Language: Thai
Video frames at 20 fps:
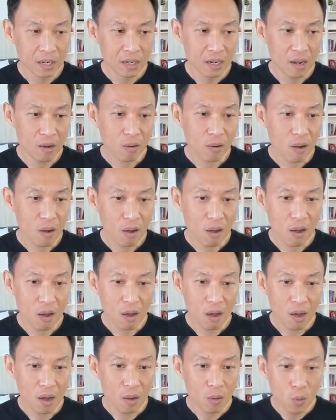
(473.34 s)
เดี๋ยวก็
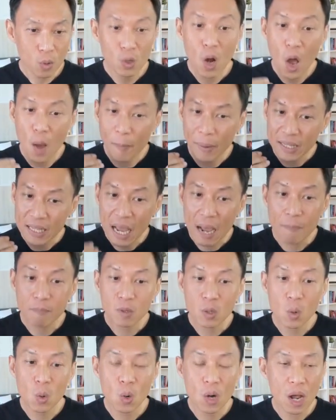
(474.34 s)
คุณลองไป
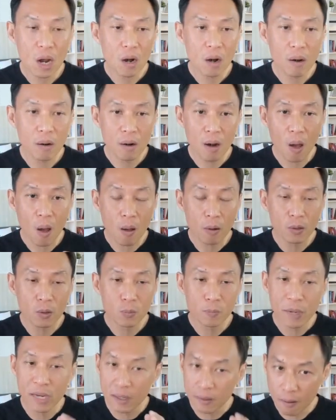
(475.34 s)
ทำดู แล้วลอง
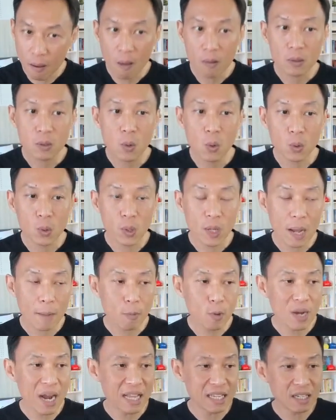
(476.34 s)
ผิดลองถูกดูครับ
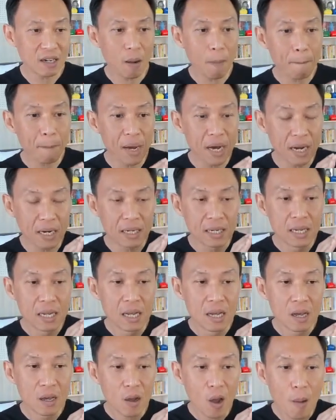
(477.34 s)
คุณอาจจะต้องเปิด
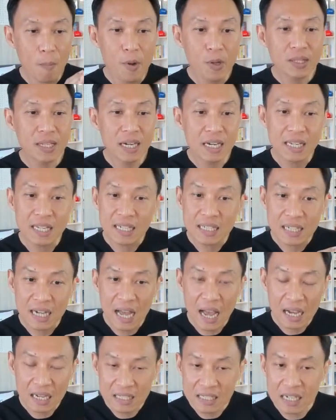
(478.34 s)
คอมพิวเตอร์อีก
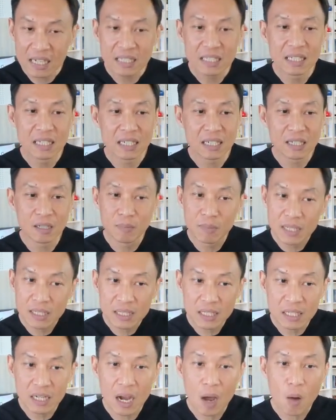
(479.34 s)
เครื่องหนึ่งหรือมือ
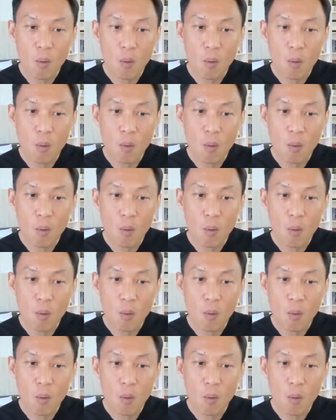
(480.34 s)
ถือ